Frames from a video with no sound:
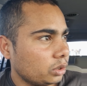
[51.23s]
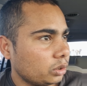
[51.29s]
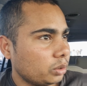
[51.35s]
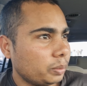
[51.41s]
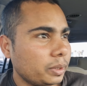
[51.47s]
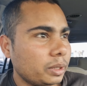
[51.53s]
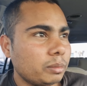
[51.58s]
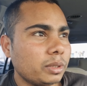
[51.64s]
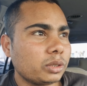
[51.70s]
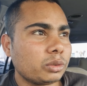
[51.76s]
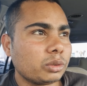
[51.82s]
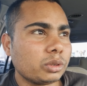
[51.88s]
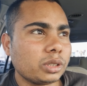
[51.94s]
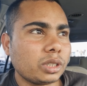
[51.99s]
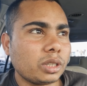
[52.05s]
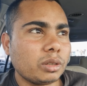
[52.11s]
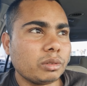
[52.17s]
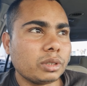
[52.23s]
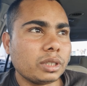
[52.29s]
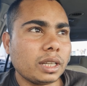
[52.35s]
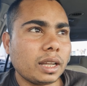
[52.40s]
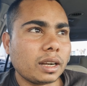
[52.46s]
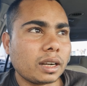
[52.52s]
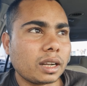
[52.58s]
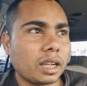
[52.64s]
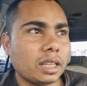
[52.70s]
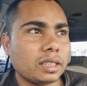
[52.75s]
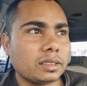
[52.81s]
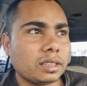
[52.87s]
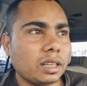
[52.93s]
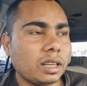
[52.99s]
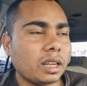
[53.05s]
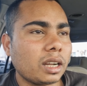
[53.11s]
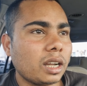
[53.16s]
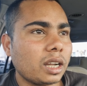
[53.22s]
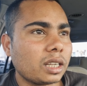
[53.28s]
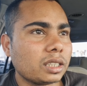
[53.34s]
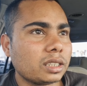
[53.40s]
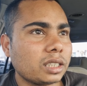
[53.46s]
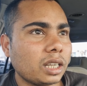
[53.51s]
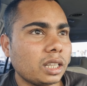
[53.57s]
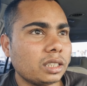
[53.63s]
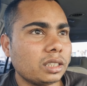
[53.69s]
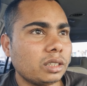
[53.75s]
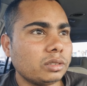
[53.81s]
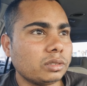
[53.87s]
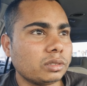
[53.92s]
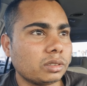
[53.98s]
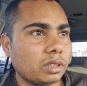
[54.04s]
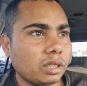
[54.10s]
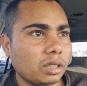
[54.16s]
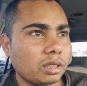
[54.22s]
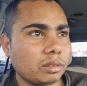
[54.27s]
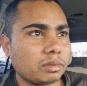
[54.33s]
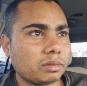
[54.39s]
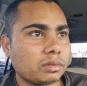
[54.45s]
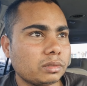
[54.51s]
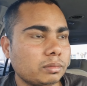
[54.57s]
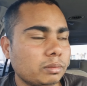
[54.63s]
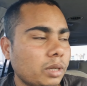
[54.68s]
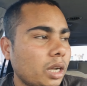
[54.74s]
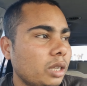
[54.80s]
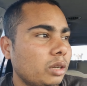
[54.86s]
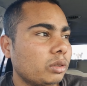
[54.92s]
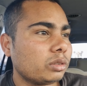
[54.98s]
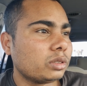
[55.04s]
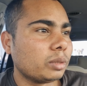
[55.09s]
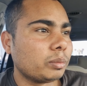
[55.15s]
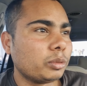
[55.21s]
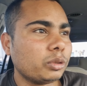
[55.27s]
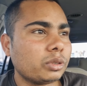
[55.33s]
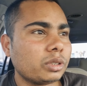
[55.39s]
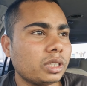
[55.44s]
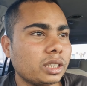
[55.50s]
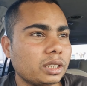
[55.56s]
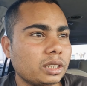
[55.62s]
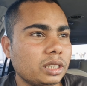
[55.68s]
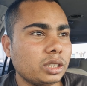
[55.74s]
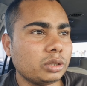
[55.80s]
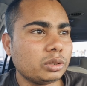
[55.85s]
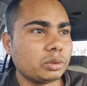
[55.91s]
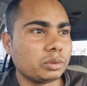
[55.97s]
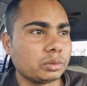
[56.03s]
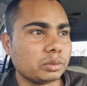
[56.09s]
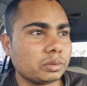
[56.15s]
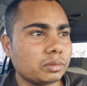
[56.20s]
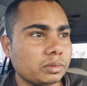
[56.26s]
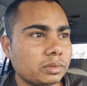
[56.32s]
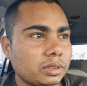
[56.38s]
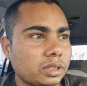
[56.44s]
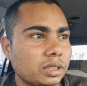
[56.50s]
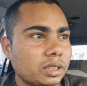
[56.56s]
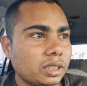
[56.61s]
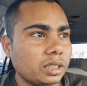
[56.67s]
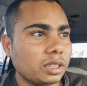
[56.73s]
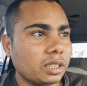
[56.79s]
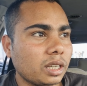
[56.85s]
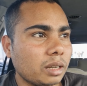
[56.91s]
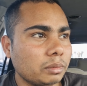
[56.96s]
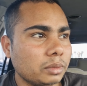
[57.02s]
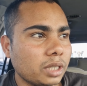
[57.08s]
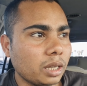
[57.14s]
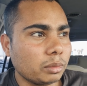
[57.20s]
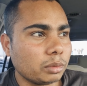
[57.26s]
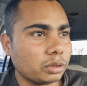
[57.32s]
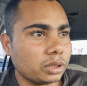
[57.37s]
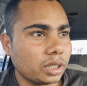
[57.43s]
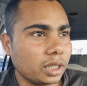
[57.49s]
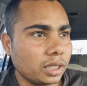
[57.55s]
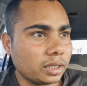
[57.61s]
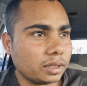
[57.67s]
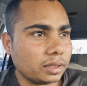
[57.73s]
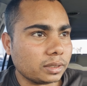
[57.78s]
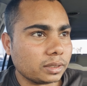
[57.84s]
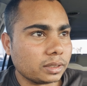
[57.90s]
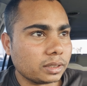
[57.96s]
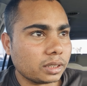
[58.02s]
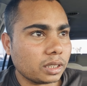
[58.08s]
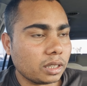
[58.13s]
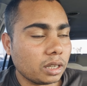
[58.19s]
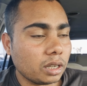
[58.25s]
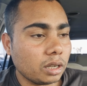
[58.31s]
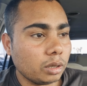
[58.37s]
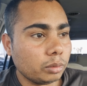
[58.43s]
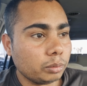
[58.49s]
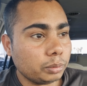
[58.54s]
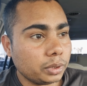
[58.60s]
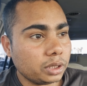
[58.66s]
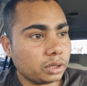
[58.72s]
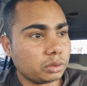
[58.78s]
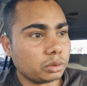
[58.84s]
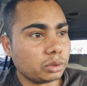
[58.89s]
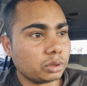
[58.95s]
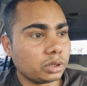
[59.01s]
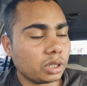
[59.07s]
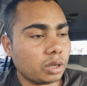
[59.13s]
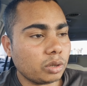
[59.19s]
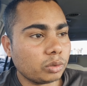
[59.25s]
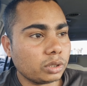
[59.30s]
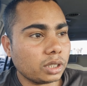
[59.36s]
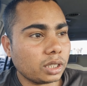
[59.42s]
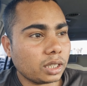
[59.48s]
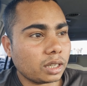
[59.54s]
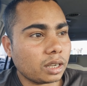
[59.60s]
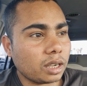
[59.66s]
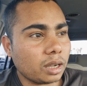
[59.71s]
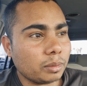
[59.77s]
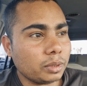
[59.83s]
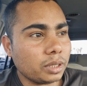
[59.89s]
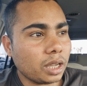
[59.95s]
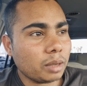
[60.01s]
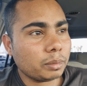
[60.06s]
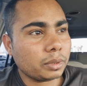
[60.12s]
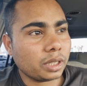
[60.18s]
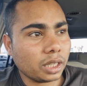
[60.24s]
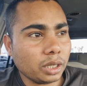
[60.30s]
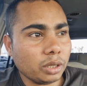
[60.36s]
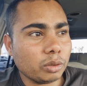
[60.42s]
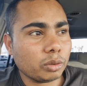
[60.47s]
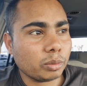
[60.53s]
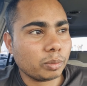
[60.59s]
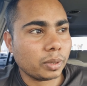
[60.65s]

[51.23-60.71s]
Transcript: तो फिर मैं सोच रहा हूँ कि यार कैंसिल लगा के चला जाऊँ अगर भाई लोग सपोर्ट कर दिए तो ज़िंदगी कामयाब हो जाएगी फिर सोच रहा हूँ कि अगर कामयाब नहीं हो